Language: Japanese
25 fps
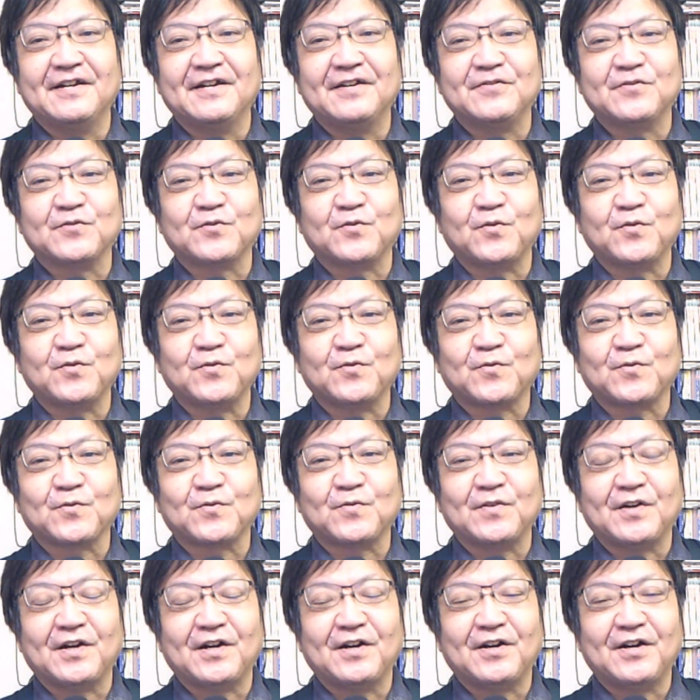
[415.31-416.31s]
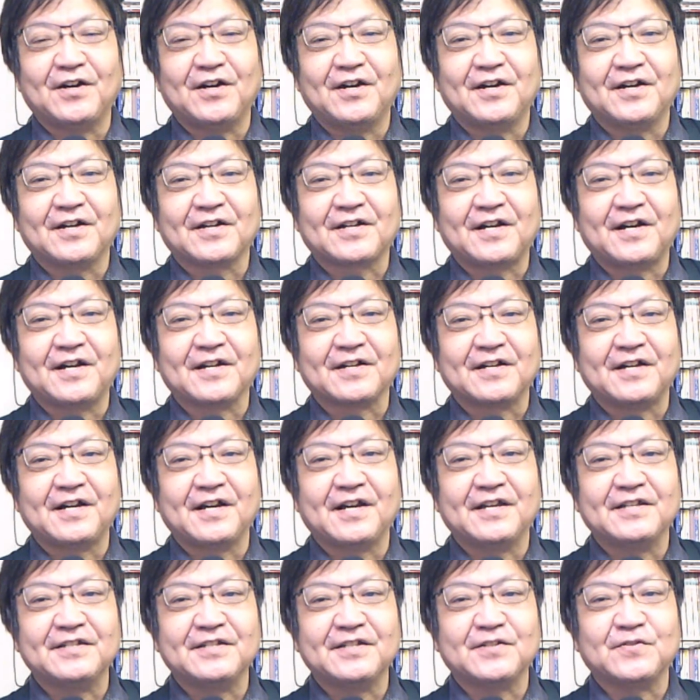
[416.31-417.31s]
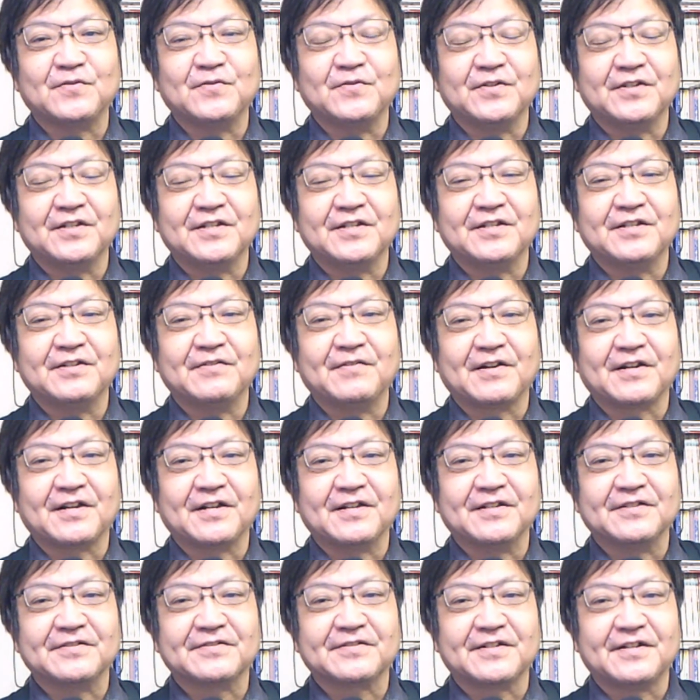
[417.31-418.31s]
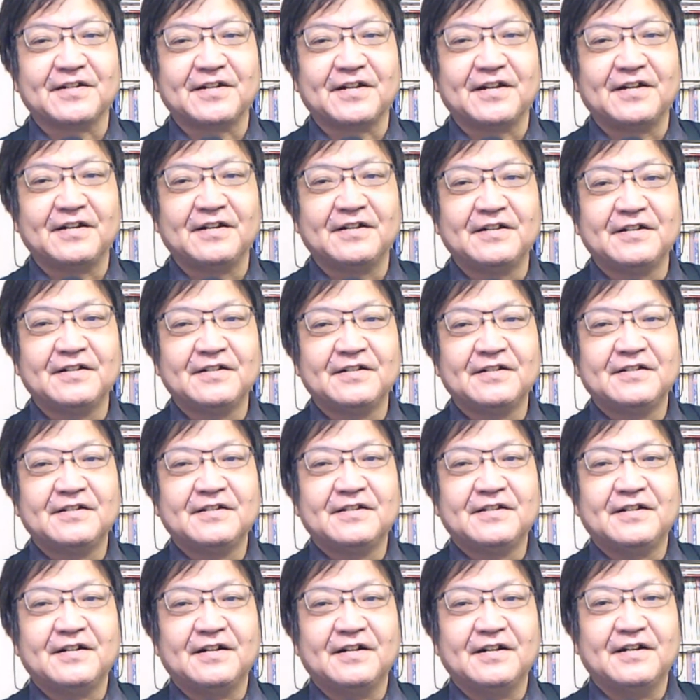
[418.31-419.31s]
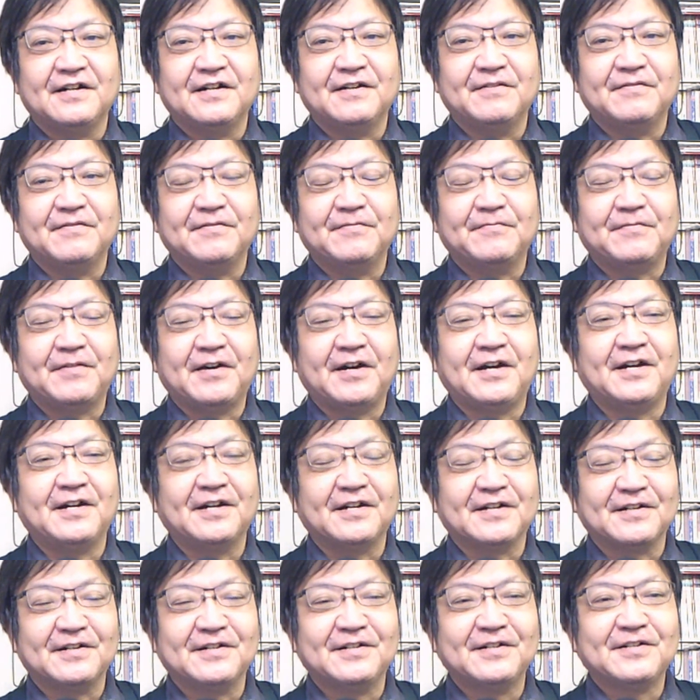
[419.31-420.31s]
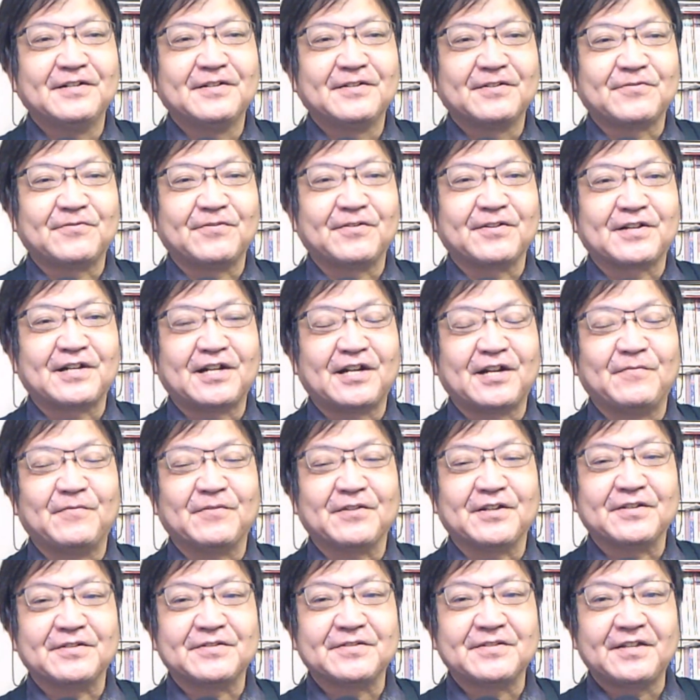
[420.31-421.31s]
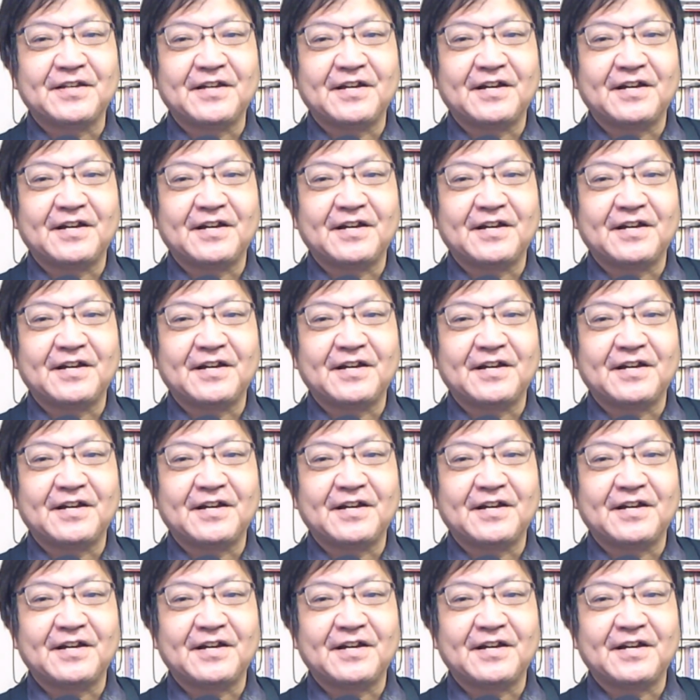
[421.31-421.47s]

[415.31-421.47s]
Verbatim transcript: るということは考えにくいわけですからあまあこれからもですね